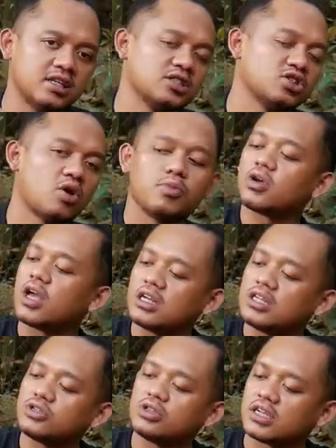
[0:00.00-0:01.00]
Jadi serombongnya
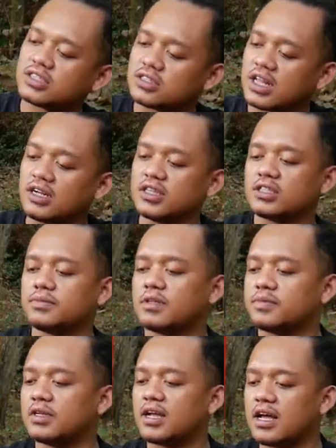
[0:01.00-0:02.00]
ini sudah stainless,
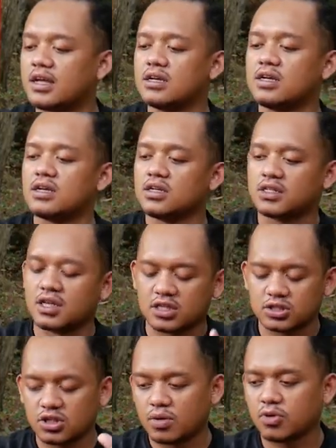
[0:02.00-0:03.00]
teman-teman ya.
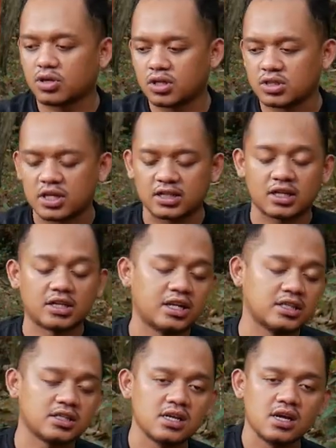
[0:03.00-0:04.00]
Dari serombongnya sudah
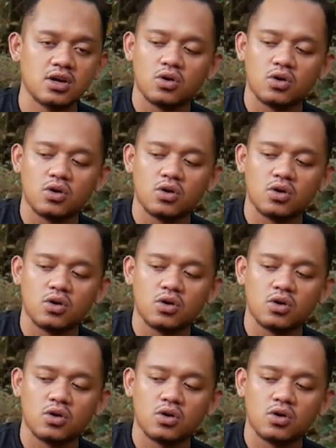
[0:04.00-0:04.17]
stainless.